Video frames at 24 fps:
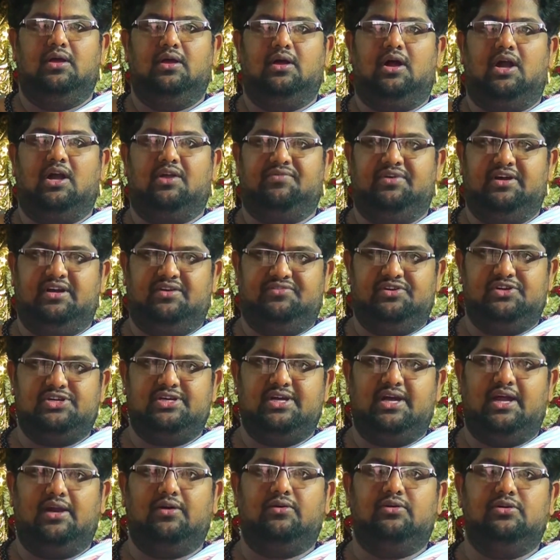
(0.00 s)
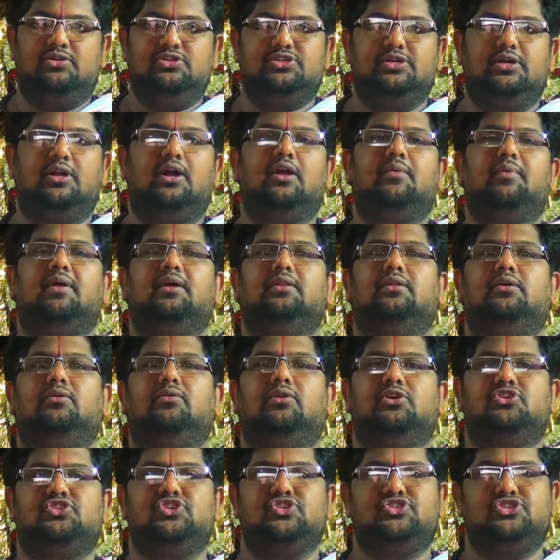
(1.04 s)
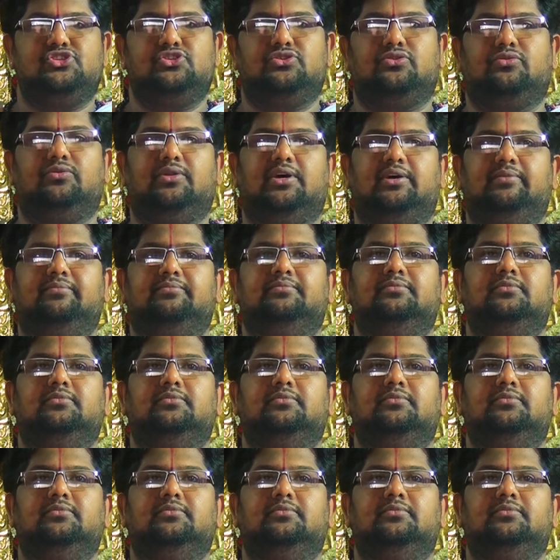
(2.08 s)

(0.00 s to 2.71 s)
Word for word: అటువంటి విషయాల గురించి ఈనాడు మనందరం కూడా చర్చించుకుందాం